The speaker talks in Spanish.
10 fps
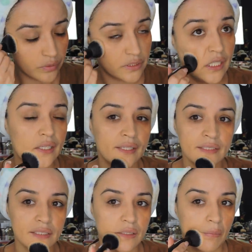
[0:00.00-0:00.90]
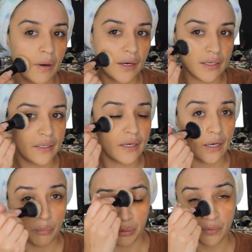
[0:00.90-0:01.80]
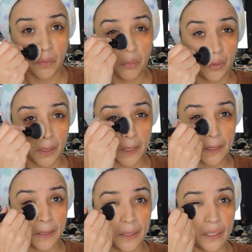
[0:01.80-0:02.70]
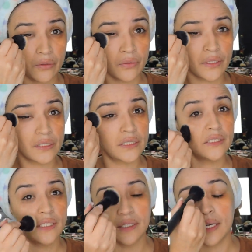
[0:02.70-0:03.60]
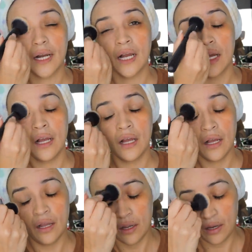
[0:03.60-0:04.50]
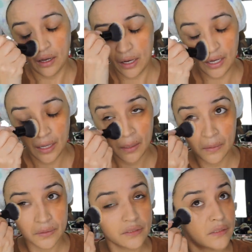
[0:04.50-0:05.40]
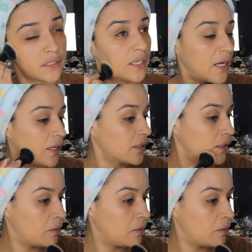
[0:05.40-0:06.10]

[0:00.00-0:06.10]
Sí la tienes que trabajar rápido porque siento que sí se llega a secar.